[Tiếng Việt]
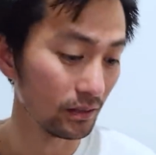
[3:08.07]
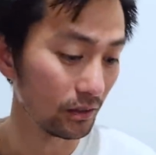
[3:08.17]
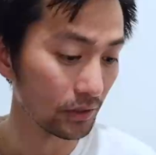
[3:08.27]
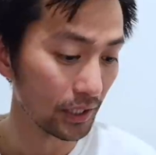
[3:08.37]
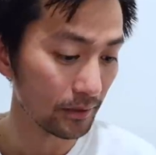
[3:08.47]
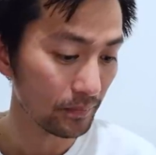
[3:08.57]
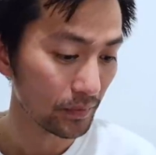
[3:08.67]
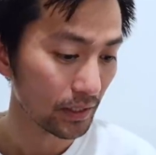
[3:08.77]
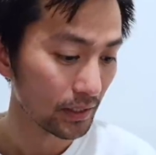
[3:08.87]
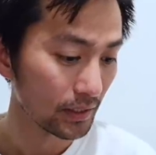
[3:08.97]
Ok.
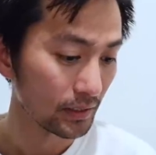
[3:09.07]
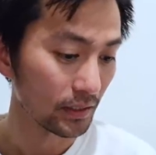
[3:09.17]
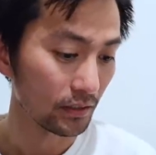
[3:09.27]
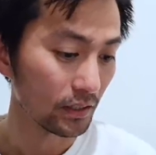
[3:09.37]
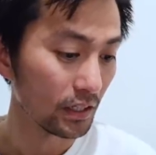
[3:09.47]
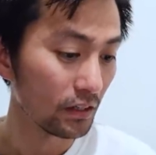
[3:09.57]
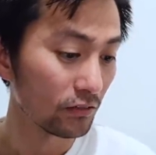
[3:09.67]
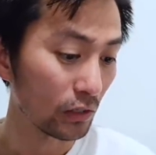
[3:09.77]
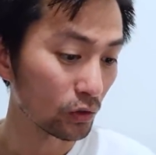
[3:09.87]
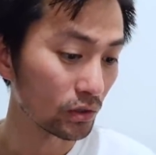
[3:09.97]
Rồi,
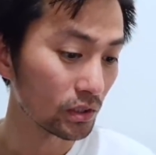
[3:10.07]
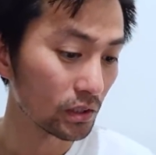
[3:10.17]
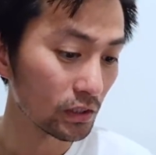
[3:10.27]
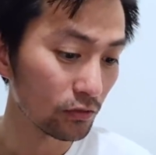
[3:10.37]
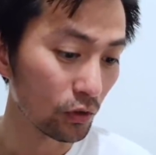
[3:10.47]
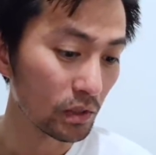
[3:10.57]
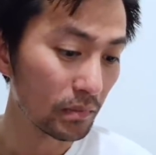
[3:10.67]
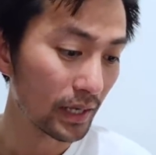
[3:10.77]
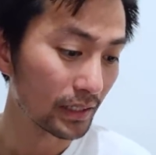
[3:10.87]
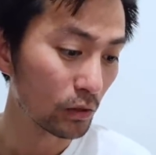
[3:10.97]
vào tuần trước chính phủ liên
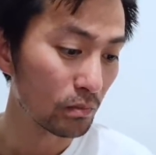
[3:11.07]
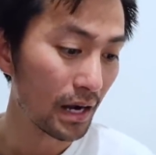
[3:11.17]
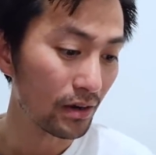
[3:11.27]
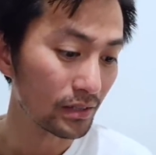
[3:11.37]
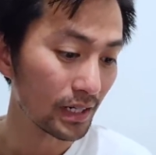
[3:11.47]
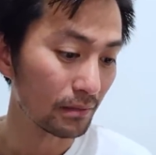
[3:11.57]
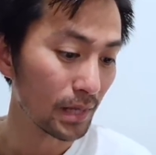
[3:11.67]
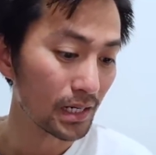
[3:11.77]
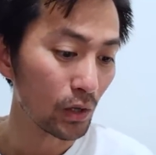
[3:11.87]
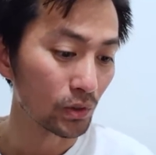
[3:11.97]
bang đã thông báo rằng
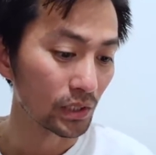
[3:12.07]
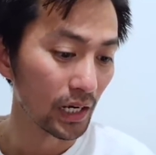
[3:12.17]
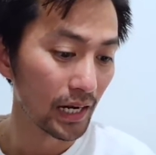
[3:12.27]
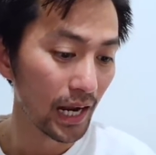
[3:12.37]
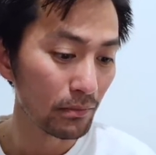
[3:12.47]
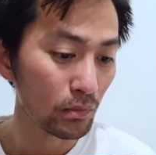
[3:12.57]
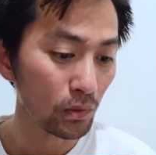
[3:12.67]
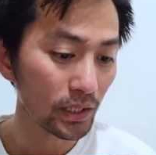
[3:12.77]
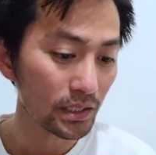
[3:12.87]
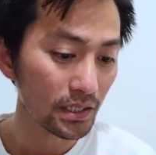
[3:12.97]
bắt đầu từ ngày hai mươi mốt
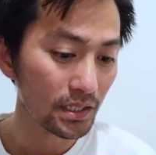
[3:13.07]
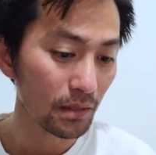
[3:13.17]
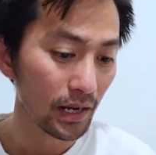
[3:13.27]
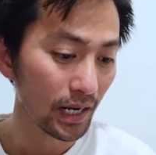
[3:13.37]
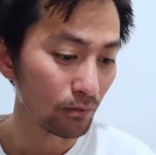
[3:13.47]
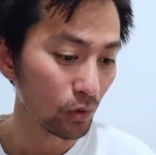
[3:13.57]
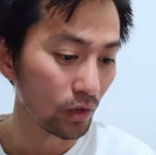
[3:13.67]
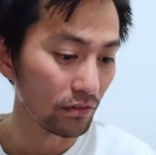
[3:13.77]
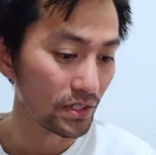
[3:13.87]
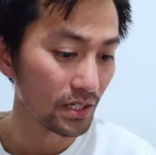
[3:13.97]
tháng chín sẽ ban hành một
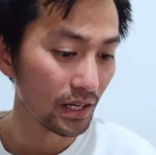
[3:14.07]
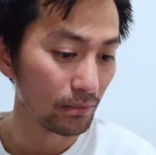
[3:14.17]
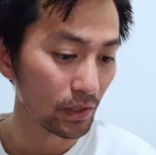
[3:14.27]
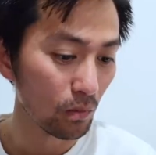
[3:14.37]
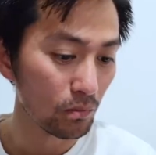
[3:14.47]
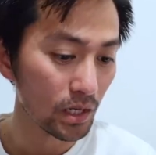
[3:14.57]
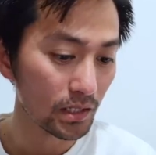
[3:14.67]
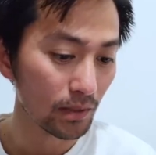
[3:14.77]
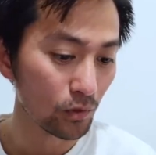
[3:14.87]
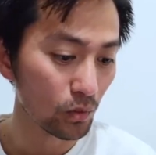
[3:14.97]
loại visa làm nông mới
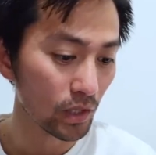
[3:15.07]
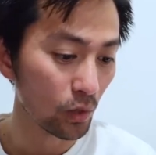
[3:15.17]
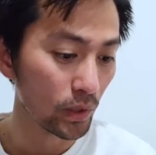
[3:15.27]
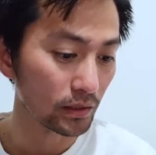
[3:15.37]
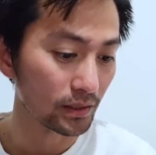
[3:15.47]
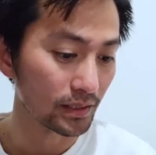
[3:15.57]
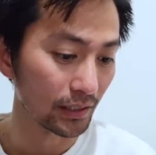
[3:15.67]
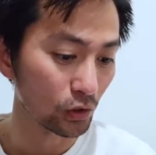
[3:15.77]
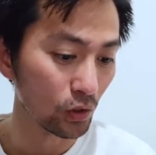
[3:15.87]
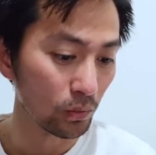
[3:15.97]
nhằm giúp giải quyết tình
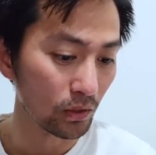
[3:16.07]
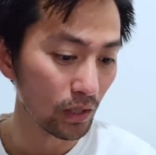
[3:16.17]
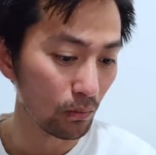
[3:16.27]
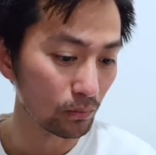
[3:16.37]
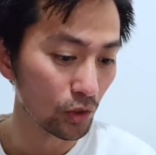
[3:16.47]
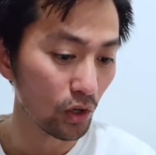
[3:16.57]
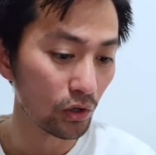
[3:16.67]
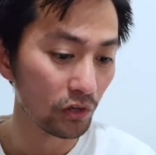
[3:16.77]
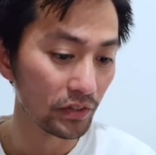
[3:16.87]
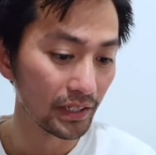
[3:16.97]
trạng thiếu hụt lao động do
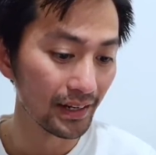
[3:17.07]
Covid